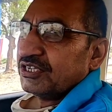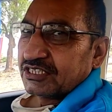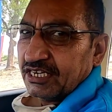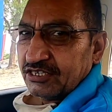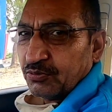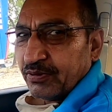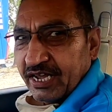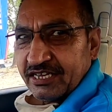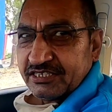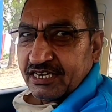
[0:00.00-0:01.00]
भी इसकी जो
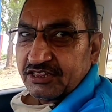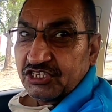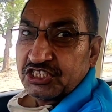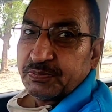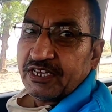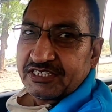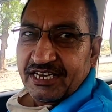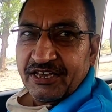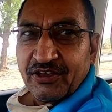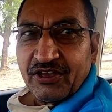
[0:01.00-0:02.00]
माइलेज है तीस
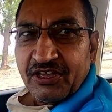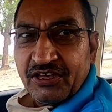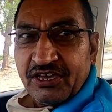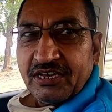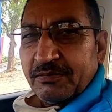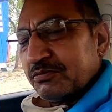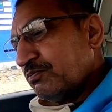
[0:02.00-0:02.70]
प्लस है तीस प्लस